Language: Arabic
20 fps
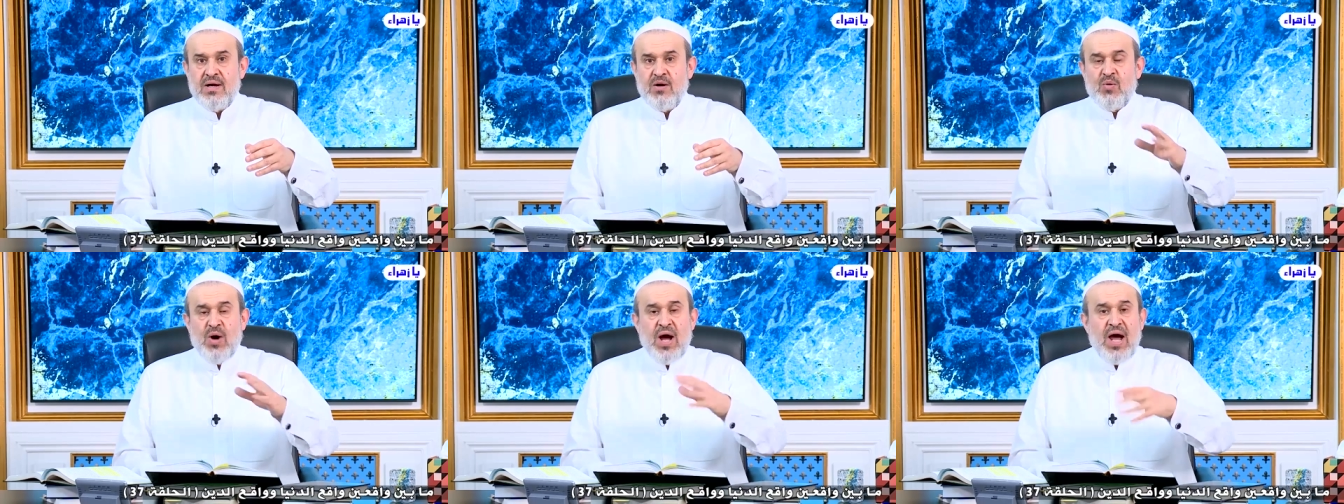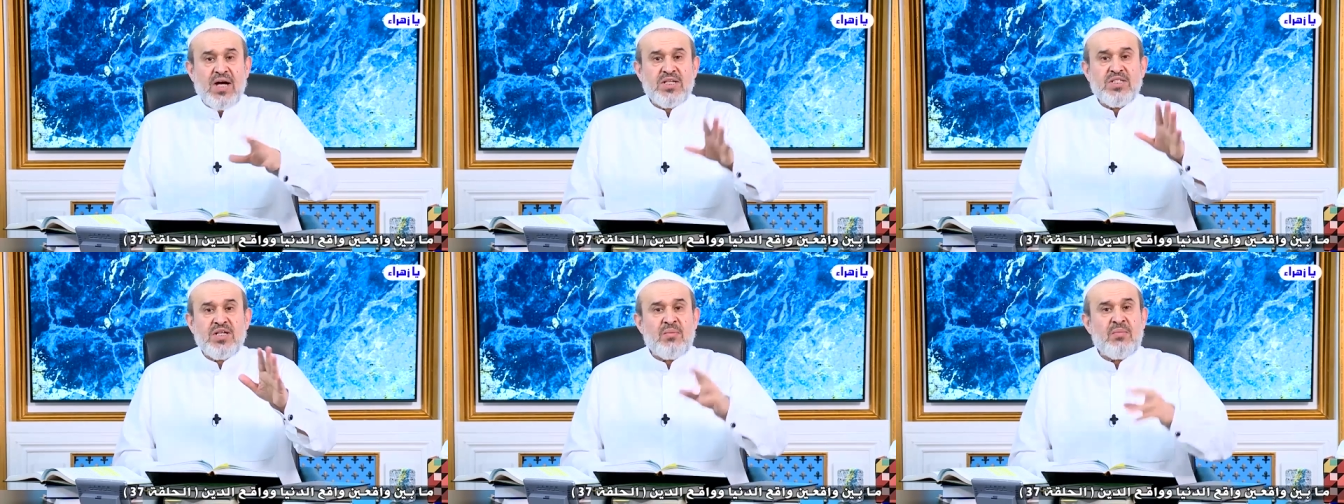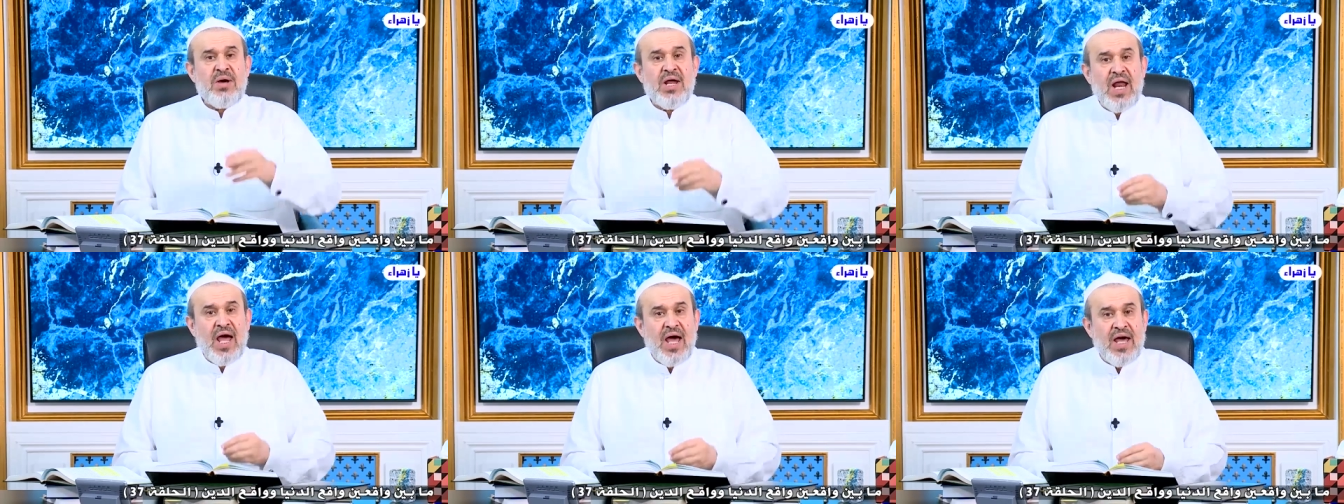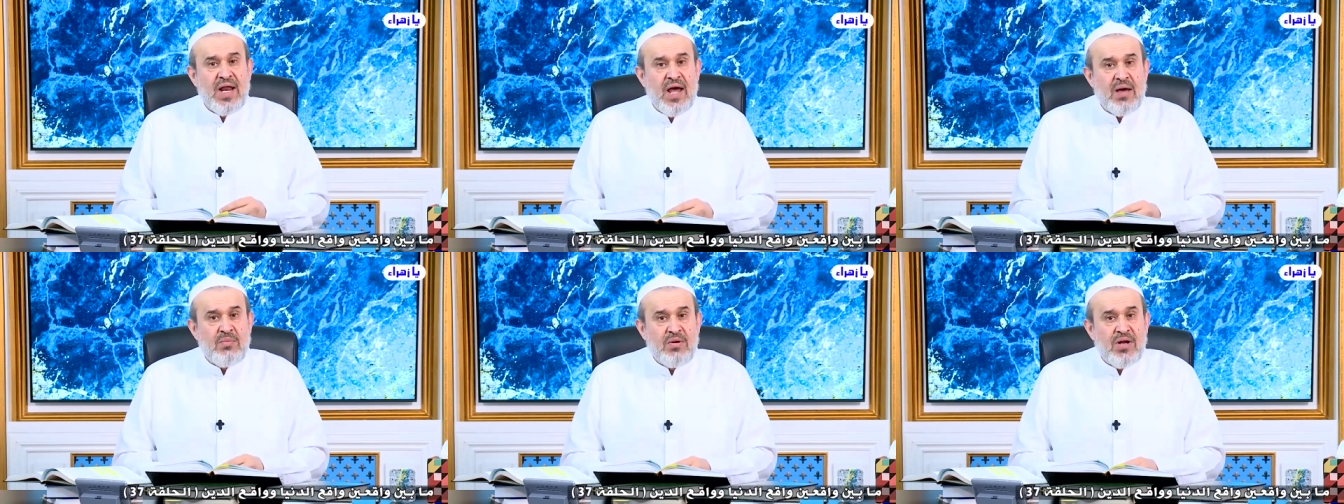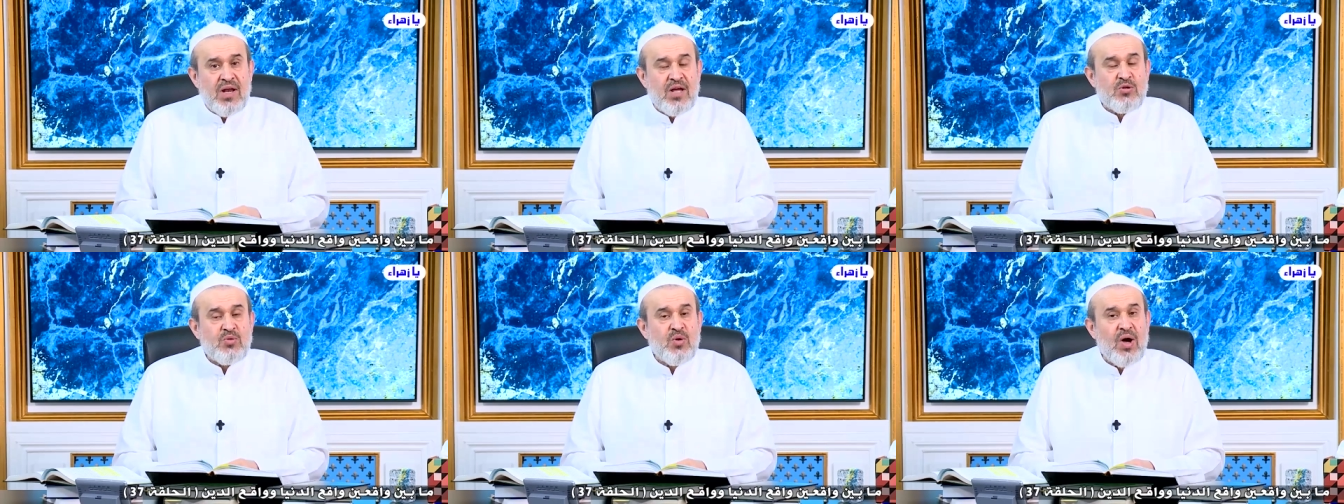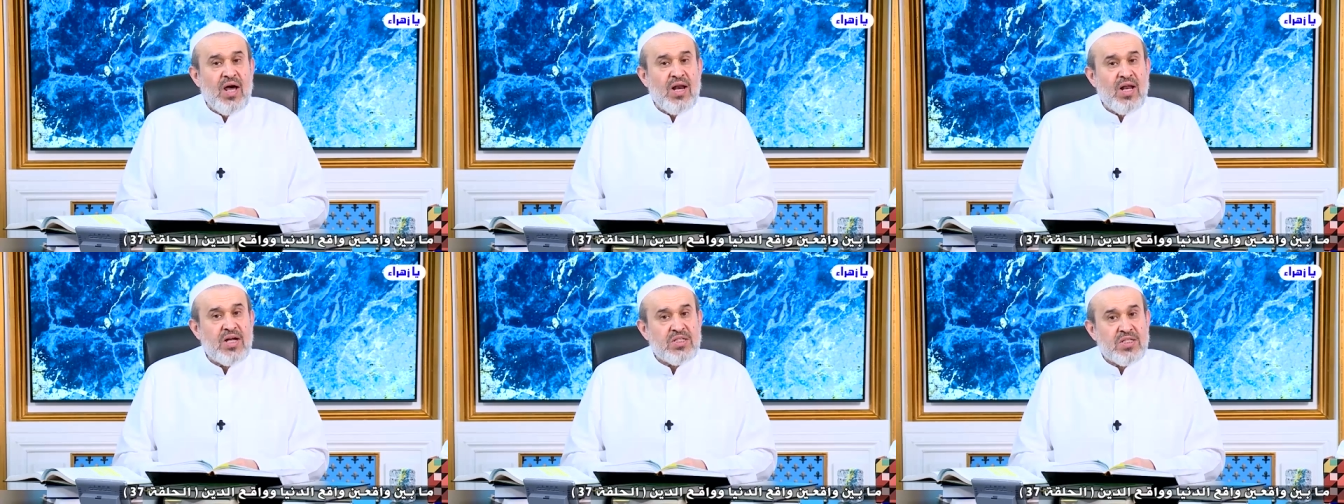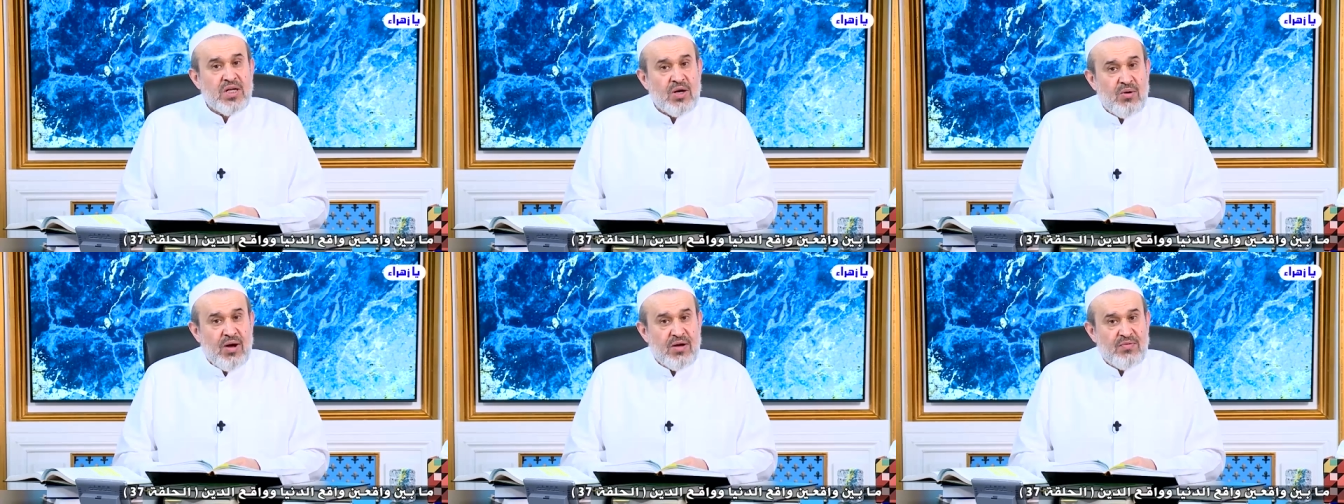وهجم الحنابلة على
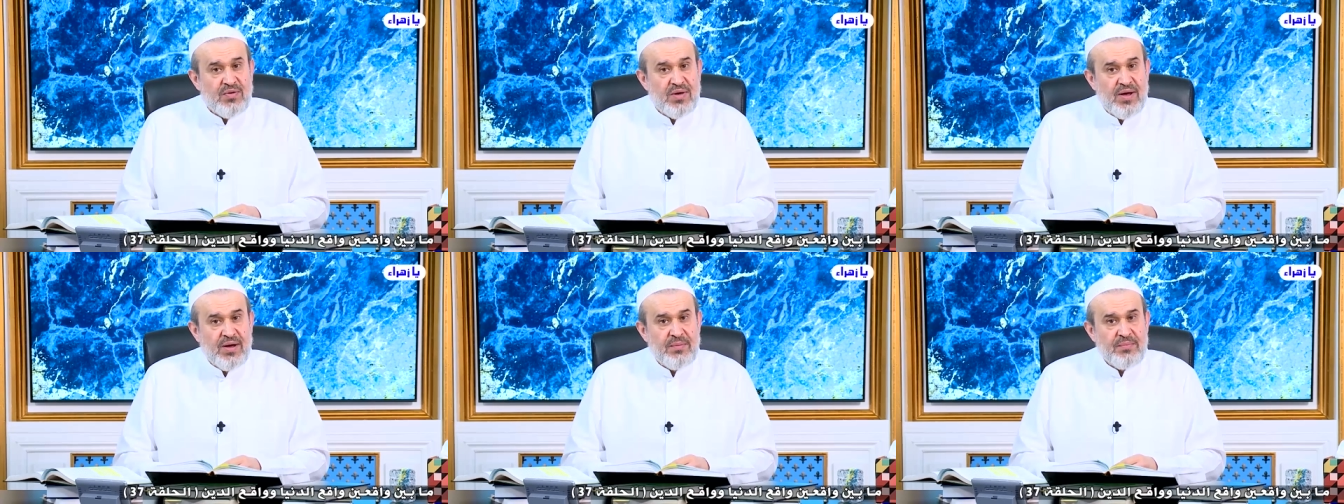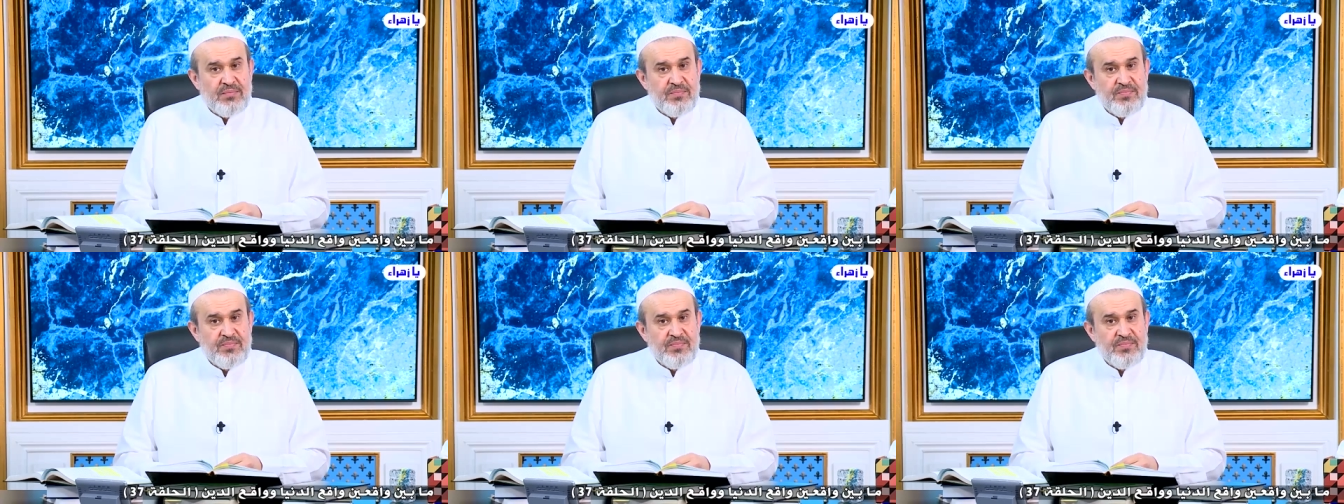الشوافع